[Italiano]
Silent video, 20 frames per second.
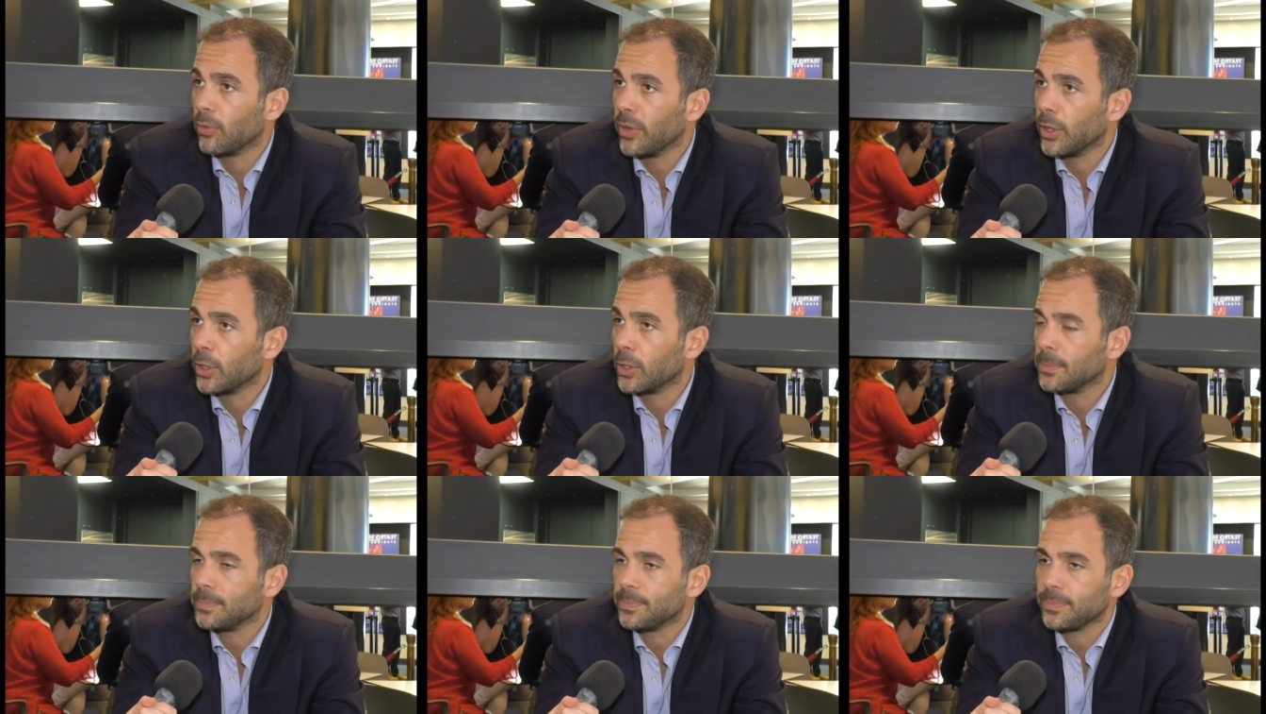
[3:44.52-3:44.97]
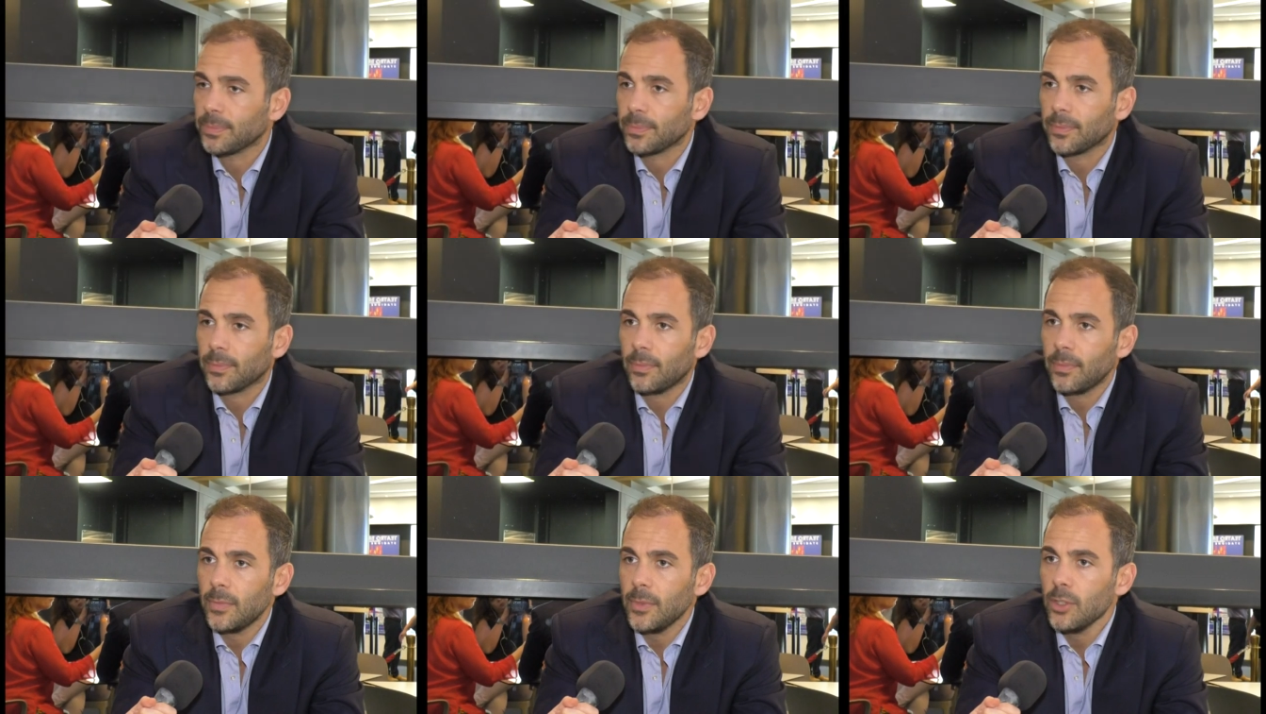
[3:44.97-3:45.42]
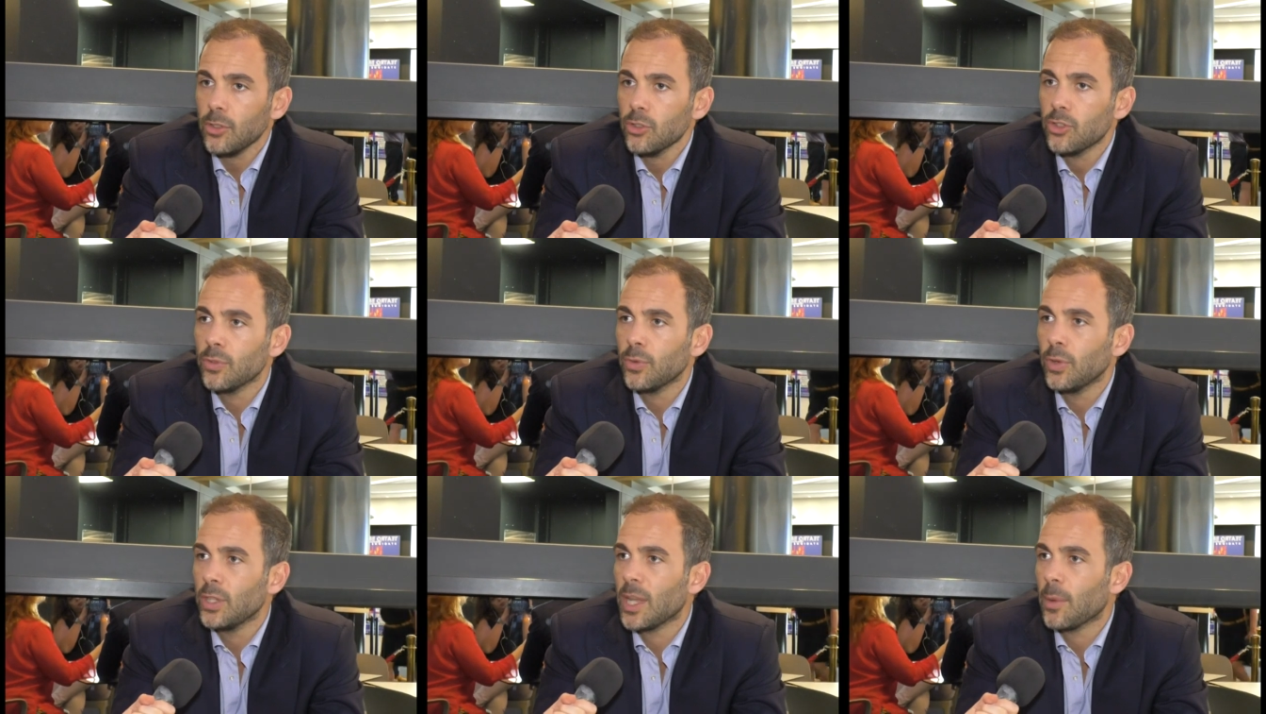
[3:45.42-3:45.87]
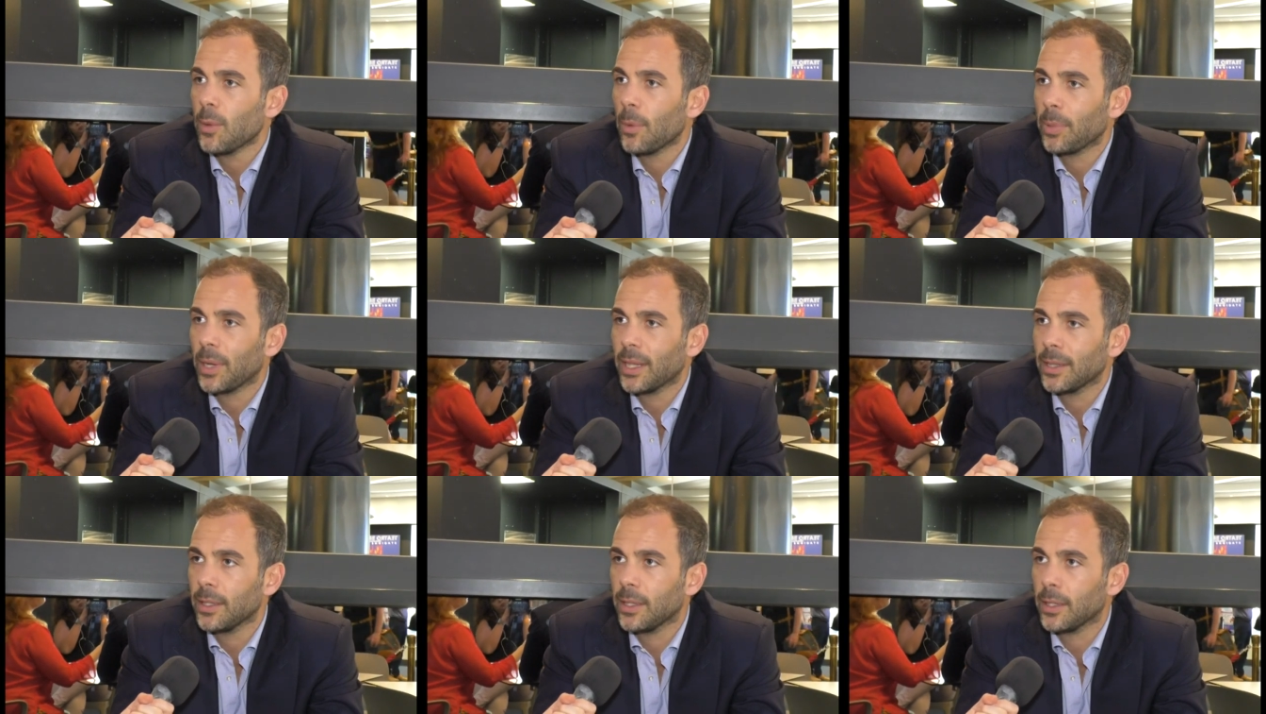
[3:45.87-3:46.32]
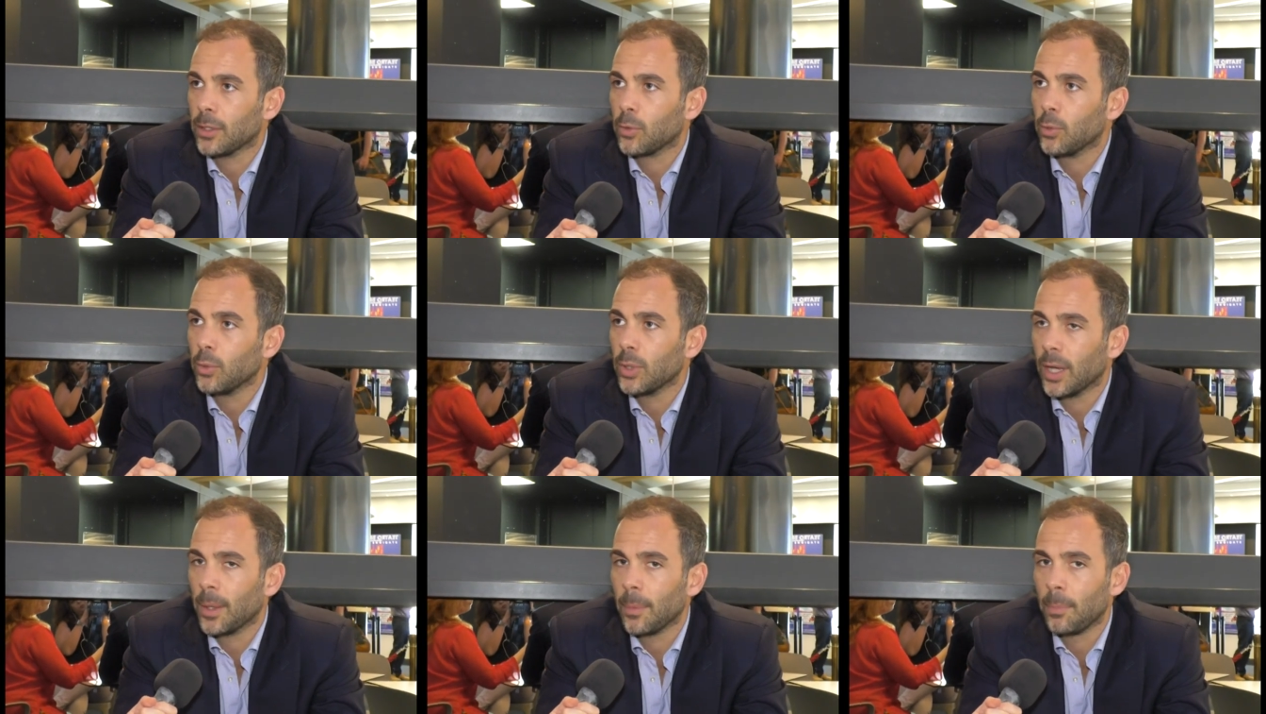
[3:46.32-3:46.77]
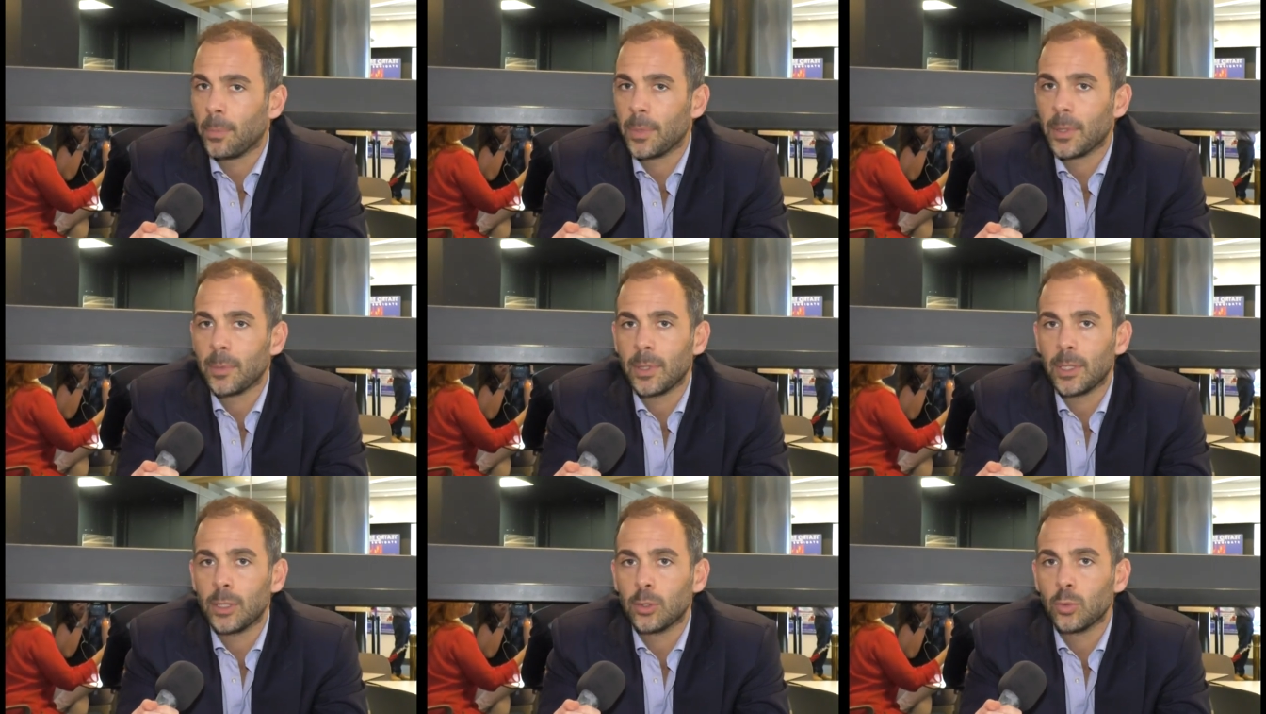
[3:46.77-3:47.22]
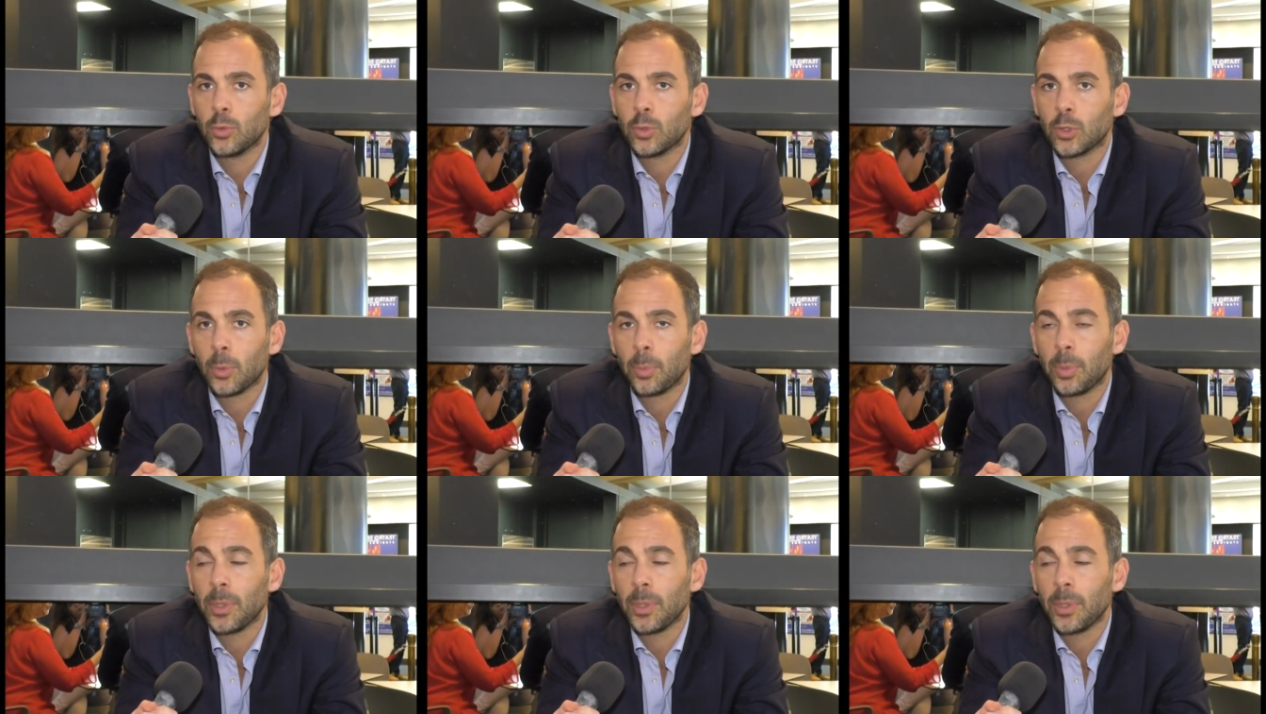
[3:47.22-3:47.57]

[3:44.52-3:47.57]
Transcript: ovvero ci vogliamo prendere cura prima di tutto,